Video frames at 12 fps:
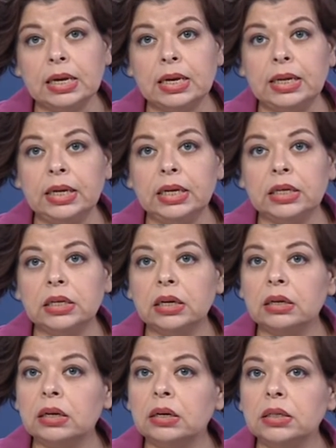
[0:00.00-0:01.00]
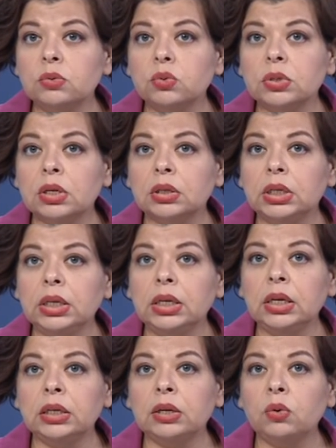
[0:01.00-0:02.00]
قال رئيس
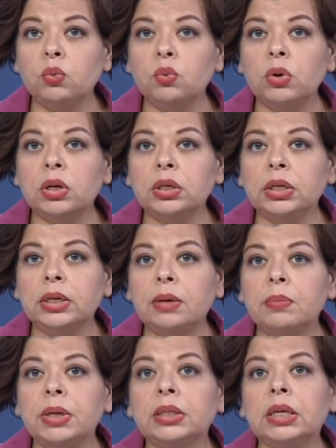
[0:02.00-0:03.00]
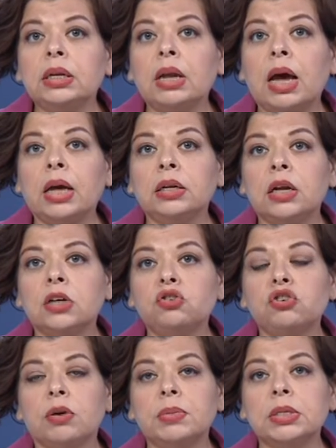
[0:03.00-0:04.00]
الصيني انه نيابه عن
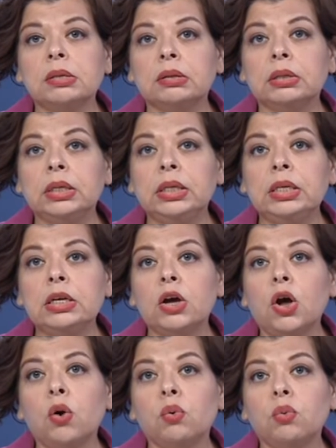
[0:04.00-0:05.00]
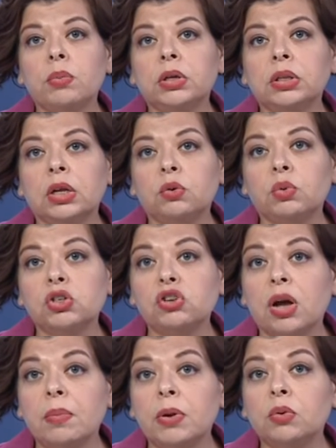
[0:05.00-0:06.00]
الشعب الصيني حكومه
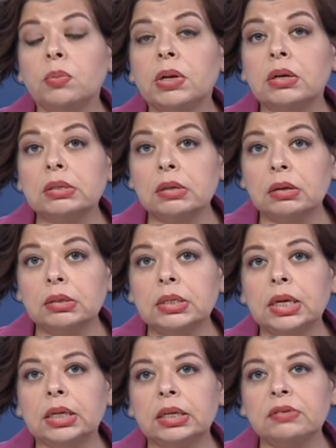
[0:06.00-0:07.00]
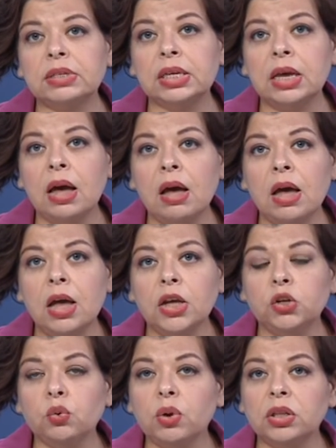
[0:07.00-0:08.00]
وشعبا وبالاصاله عن نفسه
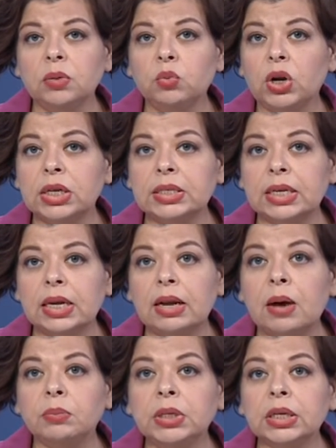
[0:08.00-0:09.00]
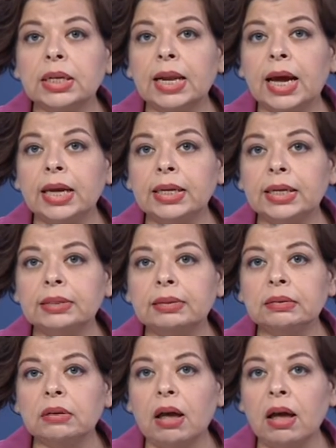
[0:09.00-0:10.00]
يقدم العزاء العميق
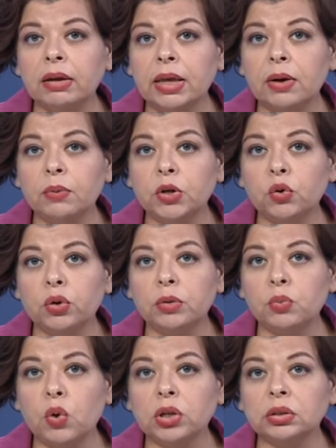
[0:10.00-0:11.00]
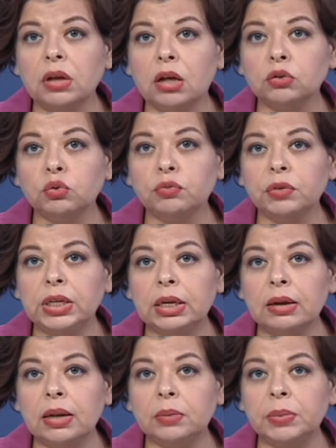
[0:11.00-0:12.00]
لعائلات الضحايا ويعرب عن تعاطفه
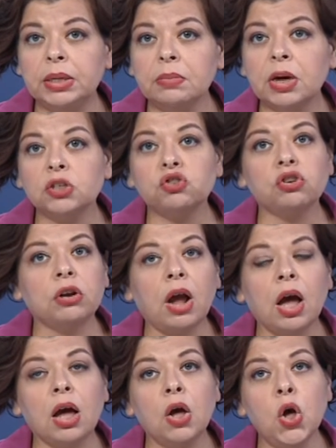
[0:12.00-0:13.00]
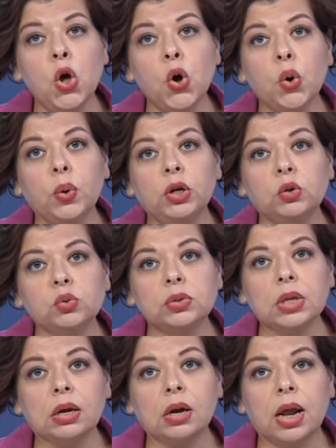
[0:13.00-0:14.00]
القلبي مع الجرحى
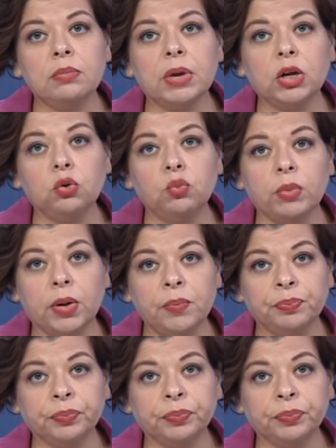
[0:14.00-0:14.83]
والأسر المكلومة